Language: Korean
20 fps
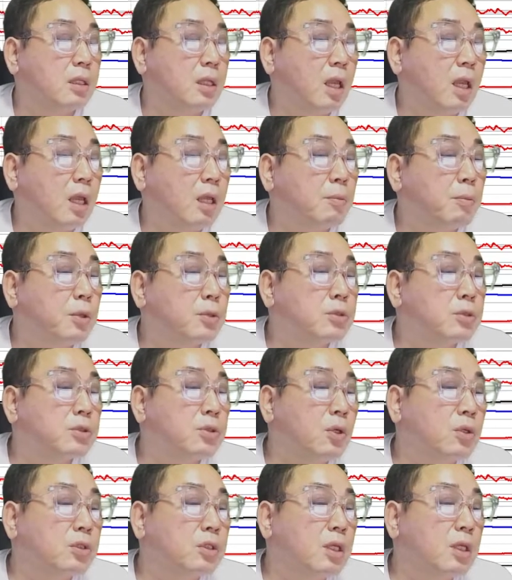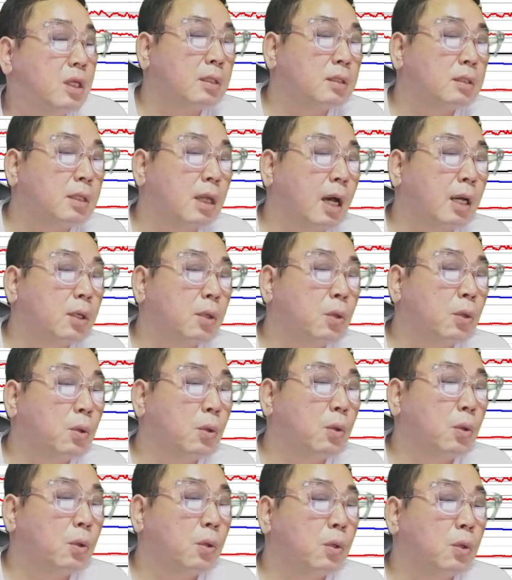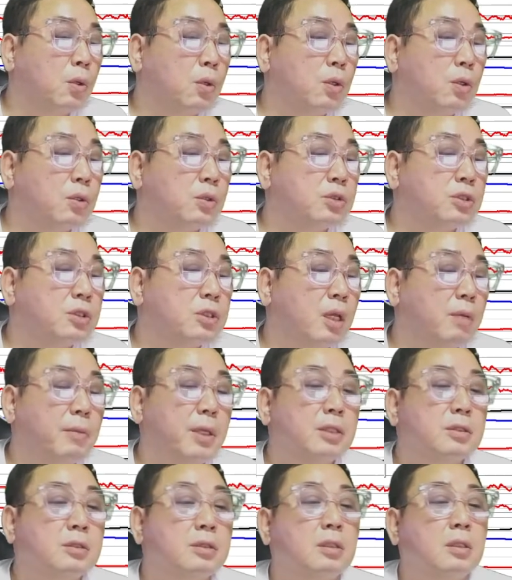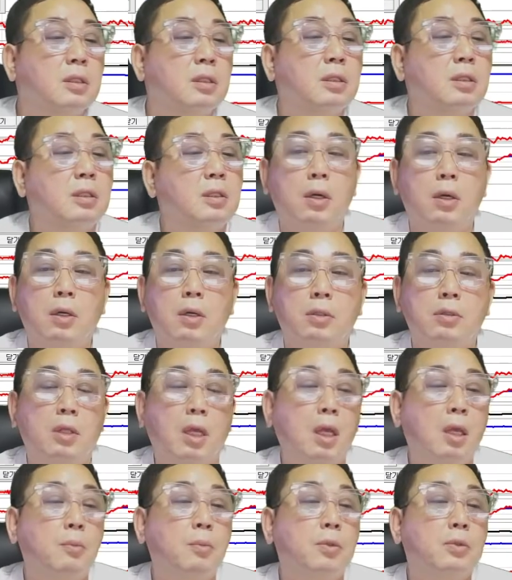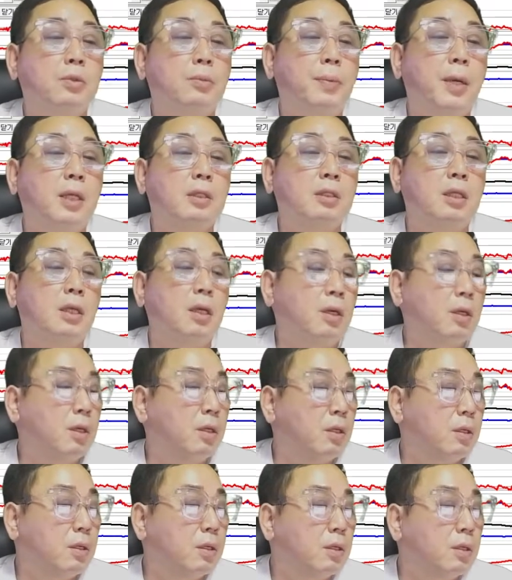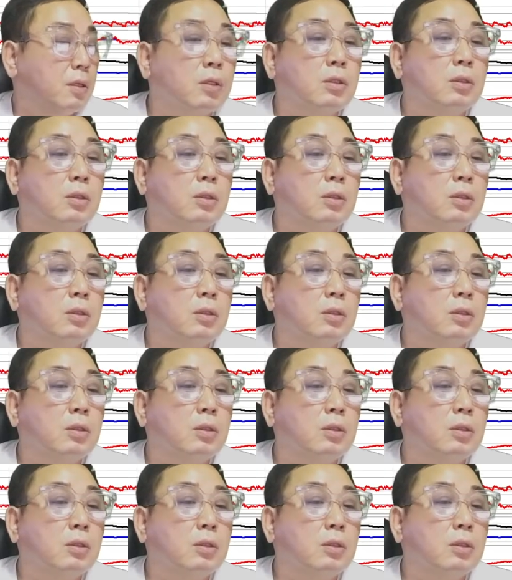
네이버도 정리. 나노씨엔에스 어, 네이버도 파세요.